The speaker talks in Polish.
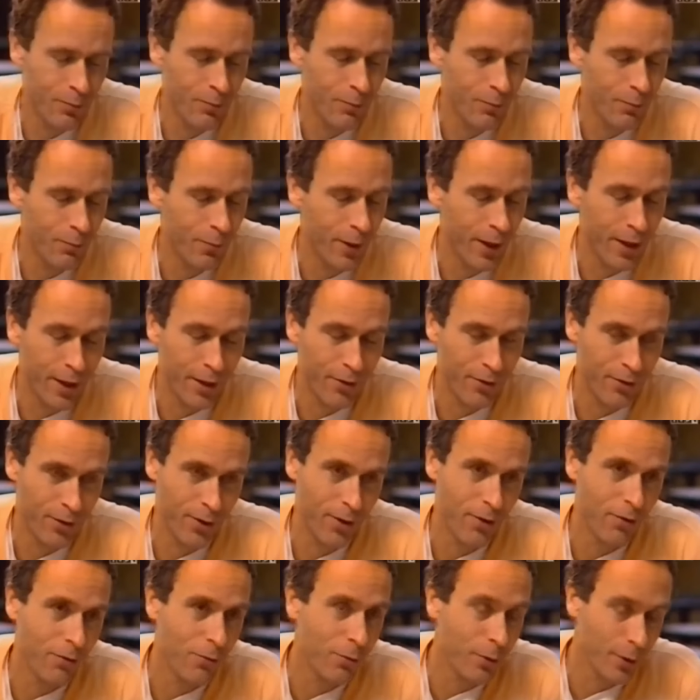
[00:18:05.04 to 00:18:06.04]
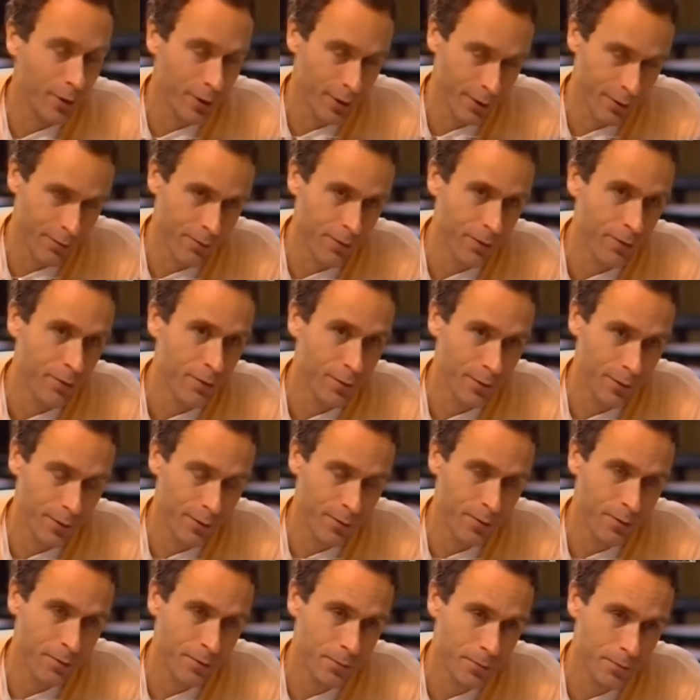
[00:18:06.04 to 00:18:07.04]
Filmami, magazynami,
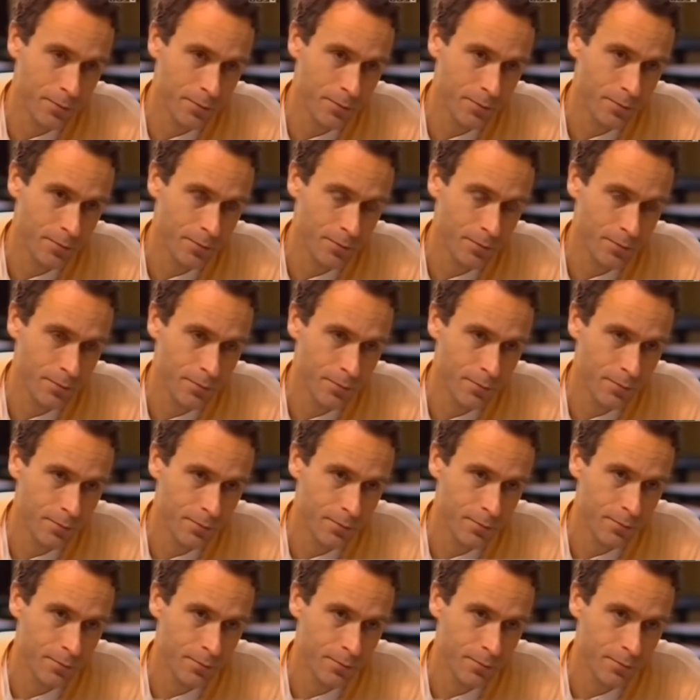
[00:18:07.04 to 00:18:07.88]
wszystkim, co było pod